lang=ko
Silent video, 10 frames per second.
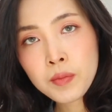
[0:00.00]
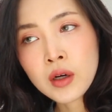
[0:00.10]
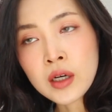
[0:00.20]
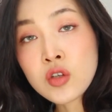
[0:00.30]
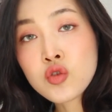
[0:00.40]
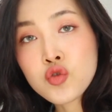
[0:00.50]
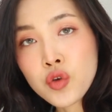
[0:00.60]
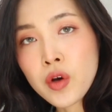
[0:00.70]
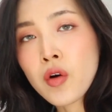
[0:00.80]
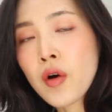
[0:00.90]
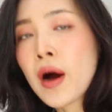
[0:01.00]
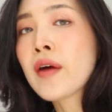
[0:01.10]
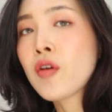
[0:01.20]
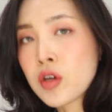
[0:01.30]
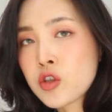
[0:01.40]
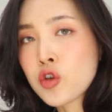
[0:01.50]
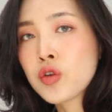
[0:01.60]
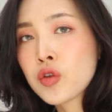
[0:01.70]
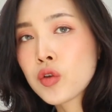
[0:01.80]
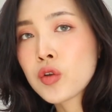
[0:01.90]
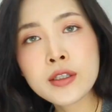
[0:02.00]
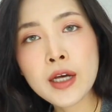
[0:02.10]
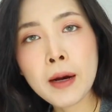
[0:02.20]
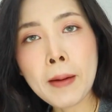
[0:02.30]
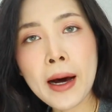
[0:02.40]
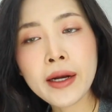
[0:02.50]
가장 중요한 건 가격이죠. 제가